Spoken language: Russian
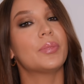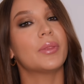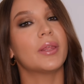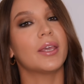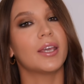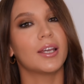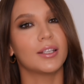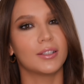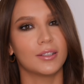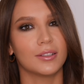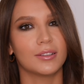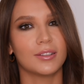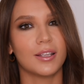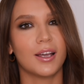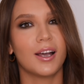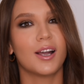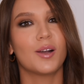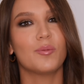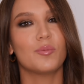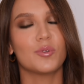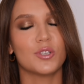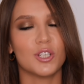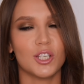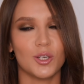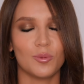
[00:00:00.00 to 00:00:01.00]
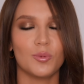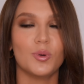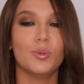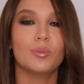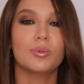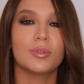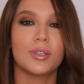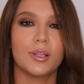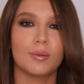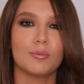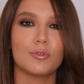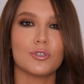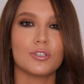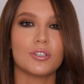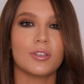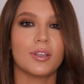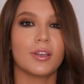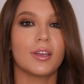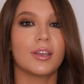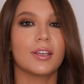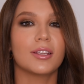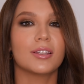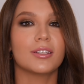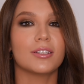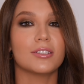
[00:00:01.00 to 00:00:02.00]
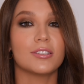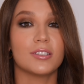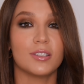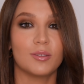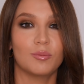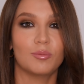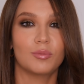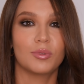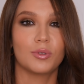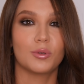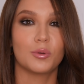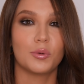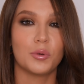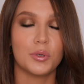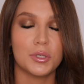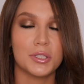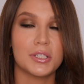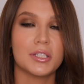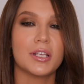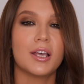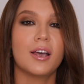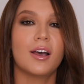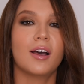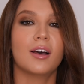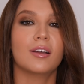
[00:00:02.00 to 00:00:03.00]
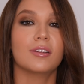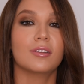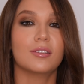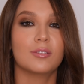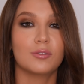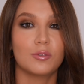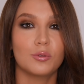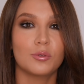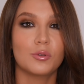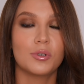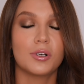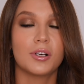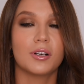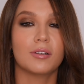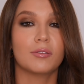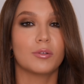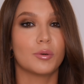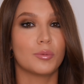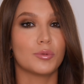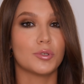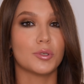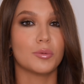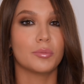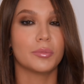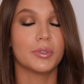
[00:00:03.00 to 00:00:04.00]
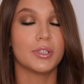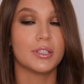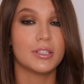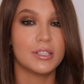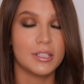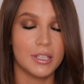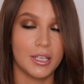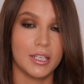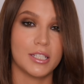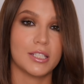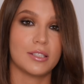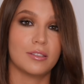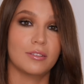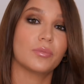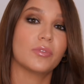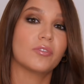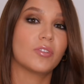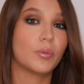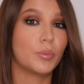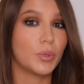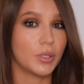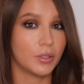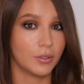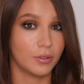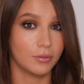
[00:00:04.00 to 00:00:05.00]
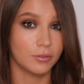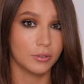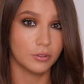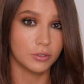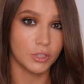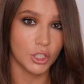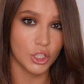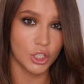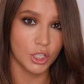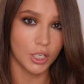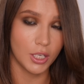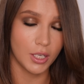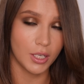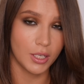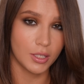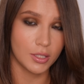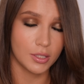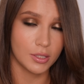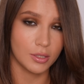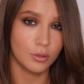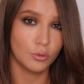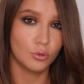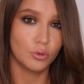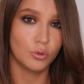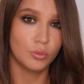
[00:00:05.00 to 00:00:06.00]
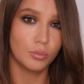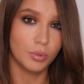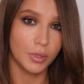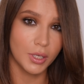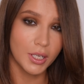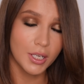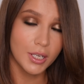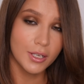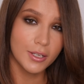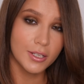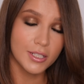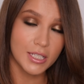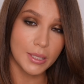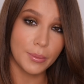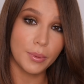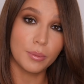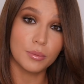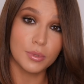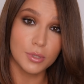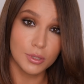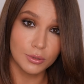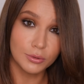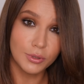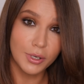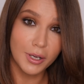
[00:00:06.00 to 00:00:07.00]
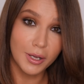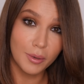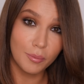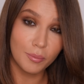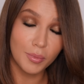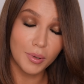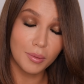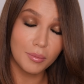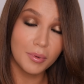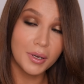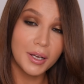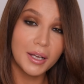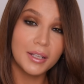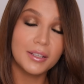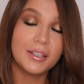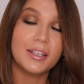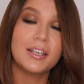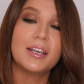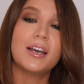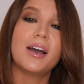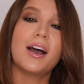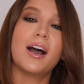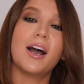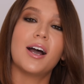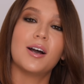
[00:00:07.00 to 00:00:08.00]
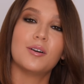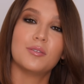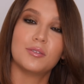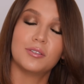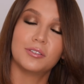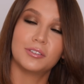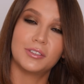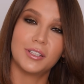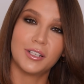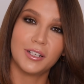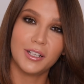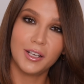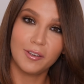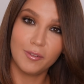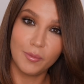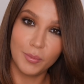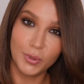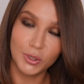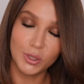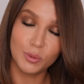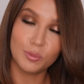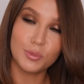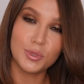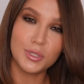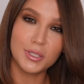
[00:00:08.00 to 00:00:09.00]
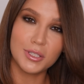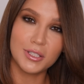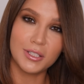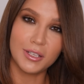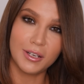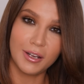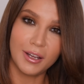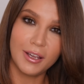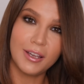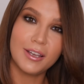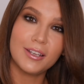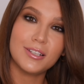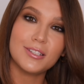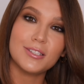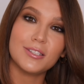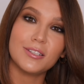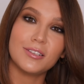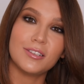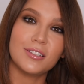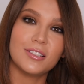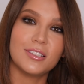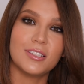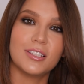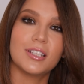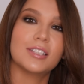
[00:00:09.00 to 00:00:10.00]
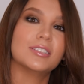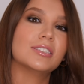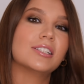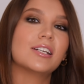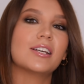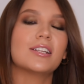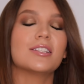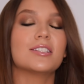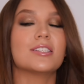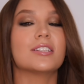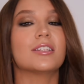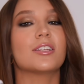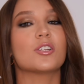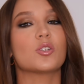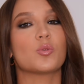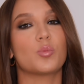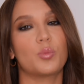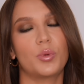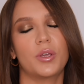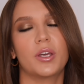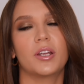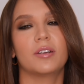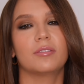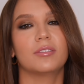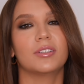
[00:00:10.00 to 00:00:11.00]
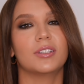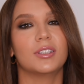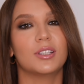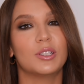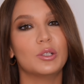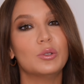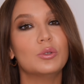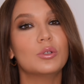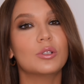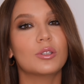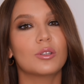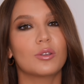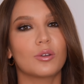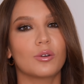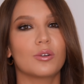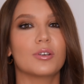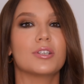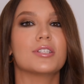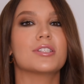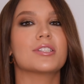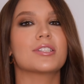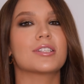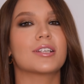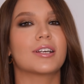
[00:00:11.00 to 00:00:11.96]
Это так. Почему? Потому что это симбиоз двух, в общем-то, действий. Во-первых, вы увлажняете губы самим слоем помады, а во-вторых, вы потом стираете и делаете наш первый трюк, то есть